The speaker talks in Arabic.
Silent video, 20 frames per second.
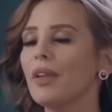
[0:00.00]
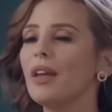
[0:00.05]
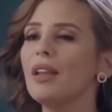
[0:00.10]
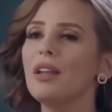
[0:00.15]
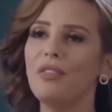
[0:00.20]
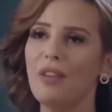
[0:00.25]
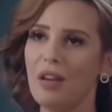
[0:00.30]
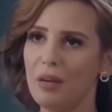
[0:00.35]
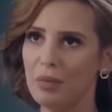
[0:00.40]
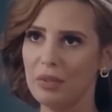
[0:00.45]

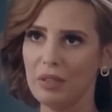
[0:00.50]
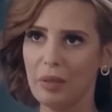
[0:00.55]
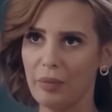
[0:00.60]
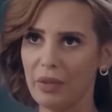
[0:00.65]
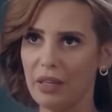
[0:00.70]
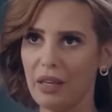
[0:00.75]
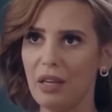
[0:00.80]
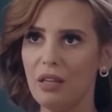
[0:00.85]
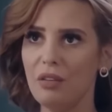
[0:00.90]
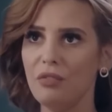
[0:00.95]
انا فاهمه انت
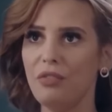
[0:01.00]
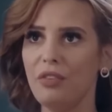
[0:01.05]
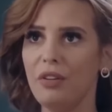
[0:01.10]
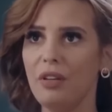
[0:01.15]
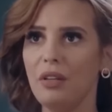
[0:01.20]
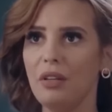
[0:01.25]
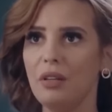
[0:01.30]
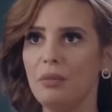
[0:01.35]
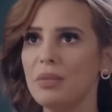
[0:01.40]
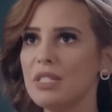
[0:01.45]
بتتكلم في
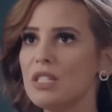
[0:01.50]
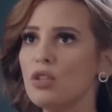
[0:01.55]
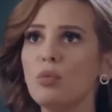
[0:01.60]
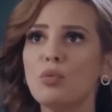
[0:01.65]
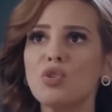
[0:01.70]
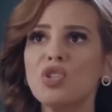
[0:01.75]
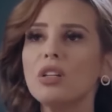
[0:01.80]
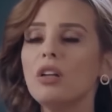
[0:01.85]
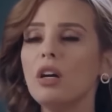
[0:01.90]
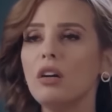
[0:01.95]
ايه بس هو
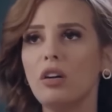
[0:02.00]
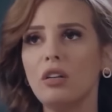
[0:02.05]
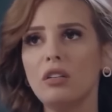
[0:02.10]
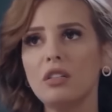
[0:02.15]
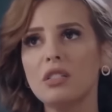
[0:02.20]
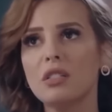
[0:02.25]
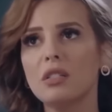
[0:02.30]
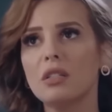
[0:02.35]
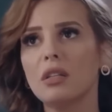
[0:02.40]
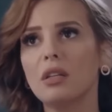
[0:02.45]
مش كده
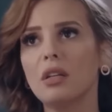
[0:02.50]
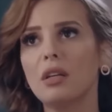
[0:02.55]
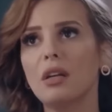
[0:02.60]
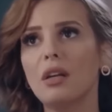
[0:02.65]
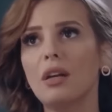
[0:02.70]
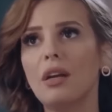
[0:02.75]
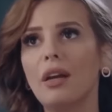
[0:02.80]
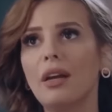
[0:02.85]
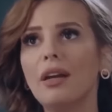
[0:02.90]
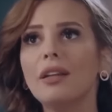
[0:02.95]
خالص
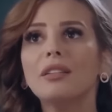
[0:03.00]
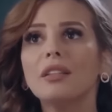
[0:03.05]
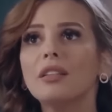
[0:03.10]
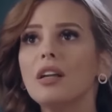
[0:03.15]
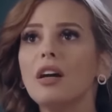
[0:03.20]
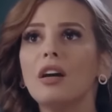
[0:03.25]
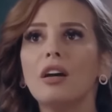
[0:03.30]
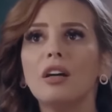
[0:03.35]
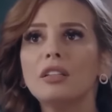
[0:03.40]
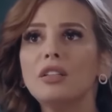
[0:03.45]
انت
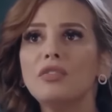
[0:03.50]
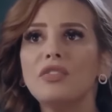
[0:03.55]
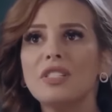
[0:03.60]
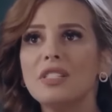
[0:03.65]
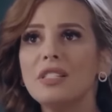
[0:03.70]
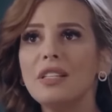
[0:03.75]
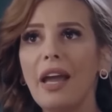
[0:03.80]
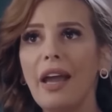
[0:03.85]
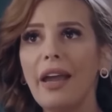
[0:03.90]
اتاخرت في سنين